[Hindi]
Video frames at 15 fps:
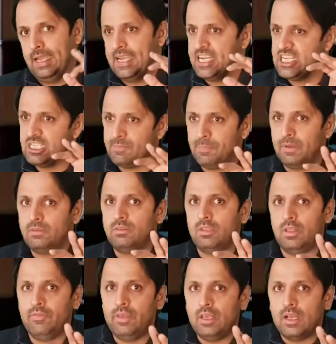हैं इस पर
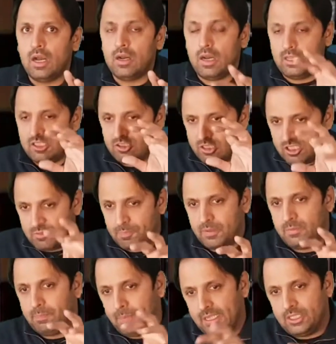सीवी का इस
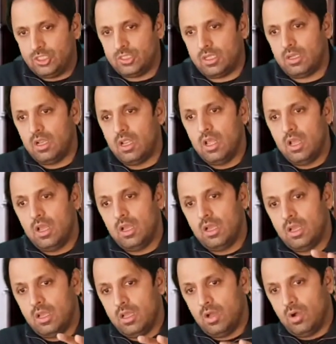पर पिक्चर
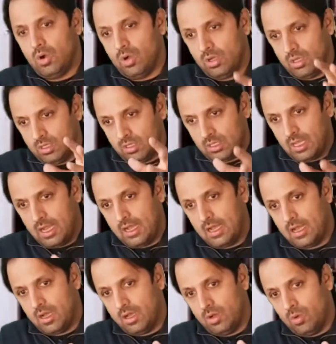का
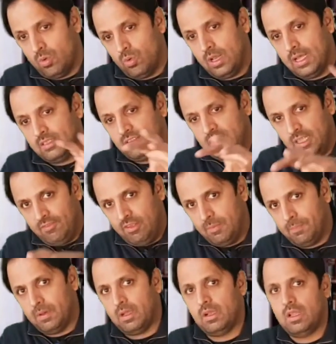होना सीवी
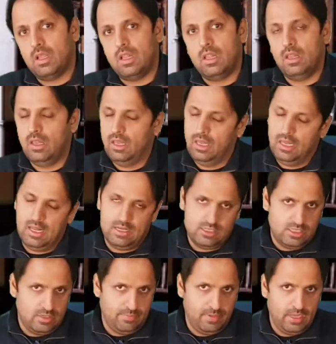पर
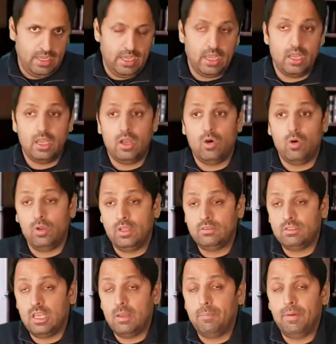लाजम है और
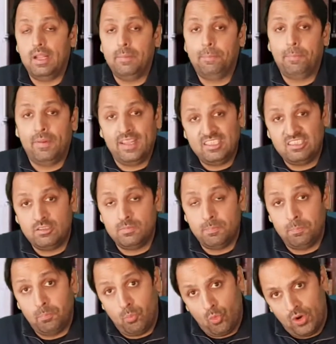इसके बड़े प्लस
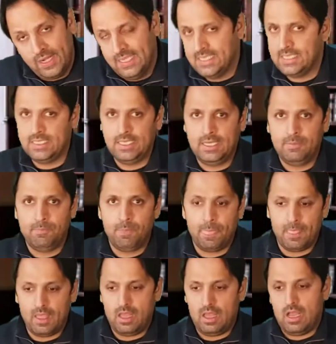पॉइंट्स हैं
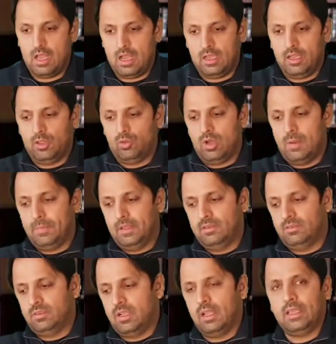अगर तो आप
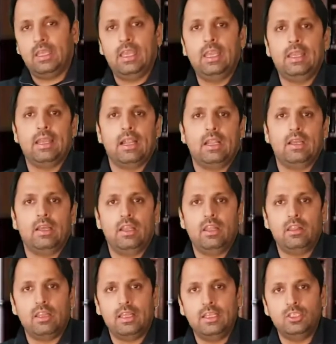इस तरह की
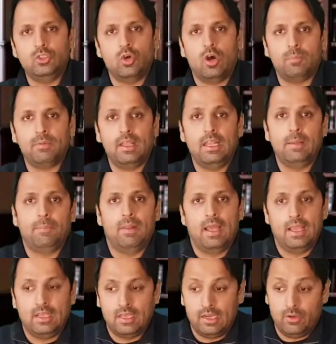कैटेगरीज की जॉब के लिए
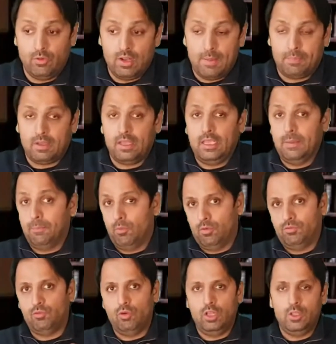अप्लाई करें और आपका ये
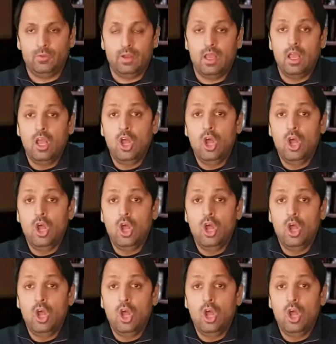पोर्टफोलियो है